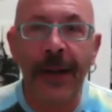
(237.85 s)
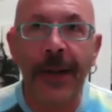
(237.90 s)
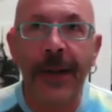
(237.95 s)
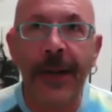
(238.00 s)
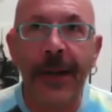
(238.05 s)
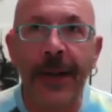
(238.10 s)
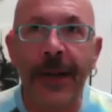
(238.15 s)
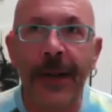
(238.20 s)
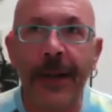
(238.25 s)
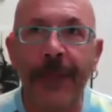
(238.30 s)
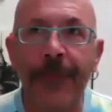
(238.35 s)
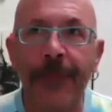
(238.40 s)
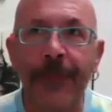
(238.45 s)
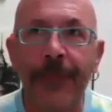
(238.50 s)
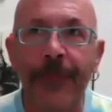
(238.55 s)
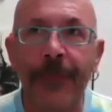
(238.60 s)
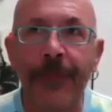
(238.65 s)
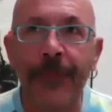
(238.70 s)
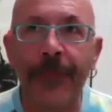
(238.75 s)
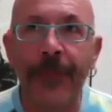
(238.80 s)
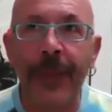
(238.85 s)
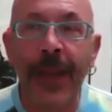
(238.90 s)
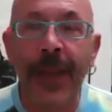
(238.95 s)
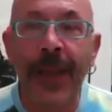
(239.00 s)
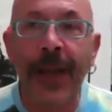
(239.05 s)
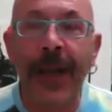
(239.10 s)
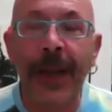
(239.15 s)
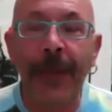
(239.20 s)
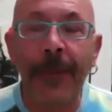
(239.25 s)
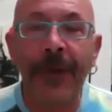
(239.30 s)
um, la
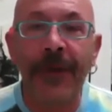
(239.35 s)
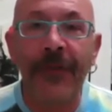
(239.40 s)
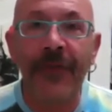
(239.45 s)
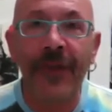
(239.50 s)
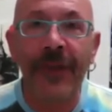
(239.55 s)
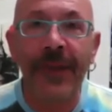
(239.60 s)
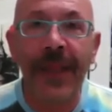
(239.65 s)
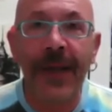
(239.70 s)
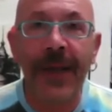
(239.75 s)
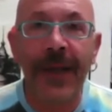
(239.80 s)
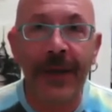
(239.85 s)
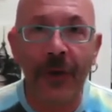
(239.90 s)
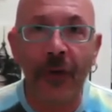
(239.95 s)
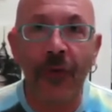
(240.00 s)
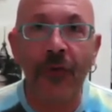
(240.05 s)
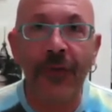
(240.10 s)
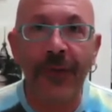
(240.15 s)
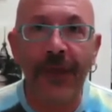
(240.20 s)
capacità, la nostra